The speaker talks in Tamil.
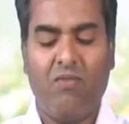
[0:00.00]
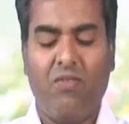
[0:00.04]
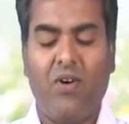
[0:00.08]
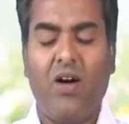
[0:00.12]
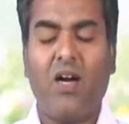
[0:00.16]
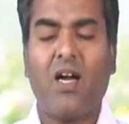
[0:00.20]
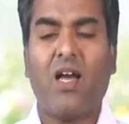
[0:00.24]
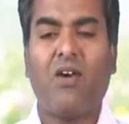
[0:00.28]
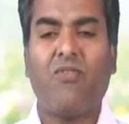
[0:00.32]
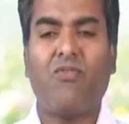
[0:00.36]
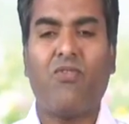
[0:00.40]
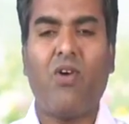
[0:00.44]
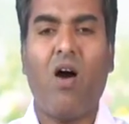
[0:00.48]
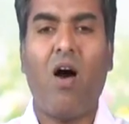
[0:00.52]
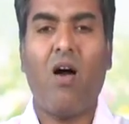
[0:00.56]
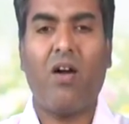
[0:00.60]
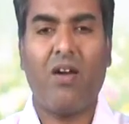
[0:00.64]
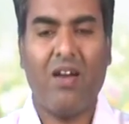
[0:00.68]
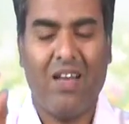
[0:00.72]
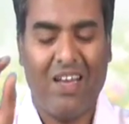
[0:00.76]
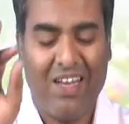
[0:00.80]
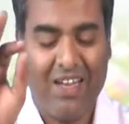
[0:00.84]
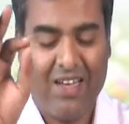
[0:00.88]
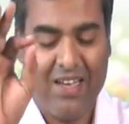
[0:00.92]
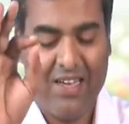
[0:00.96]
வேர்ட் ஆஃப்
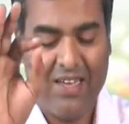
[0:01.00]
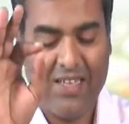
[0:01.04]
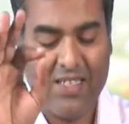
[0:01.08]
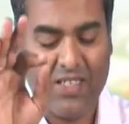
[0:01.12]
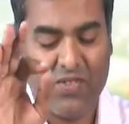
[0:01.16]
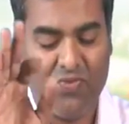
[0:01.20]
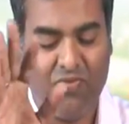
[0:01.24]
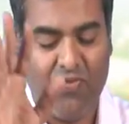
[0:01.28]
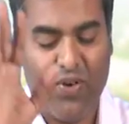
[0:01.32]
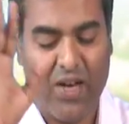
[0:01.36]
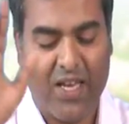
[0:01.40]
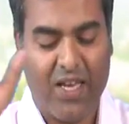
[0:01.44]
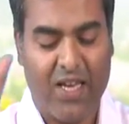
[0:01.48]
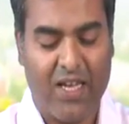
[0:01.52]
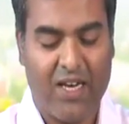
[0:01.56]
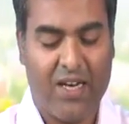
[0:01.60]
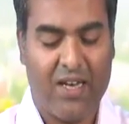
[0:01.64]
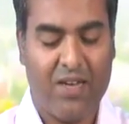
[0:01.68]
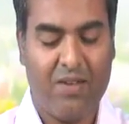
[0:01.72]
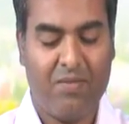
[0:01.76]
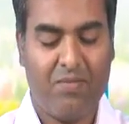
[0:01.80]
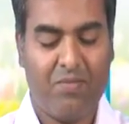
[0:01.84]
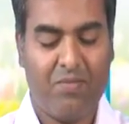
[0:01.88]
காட் இஸ் ஃபயர்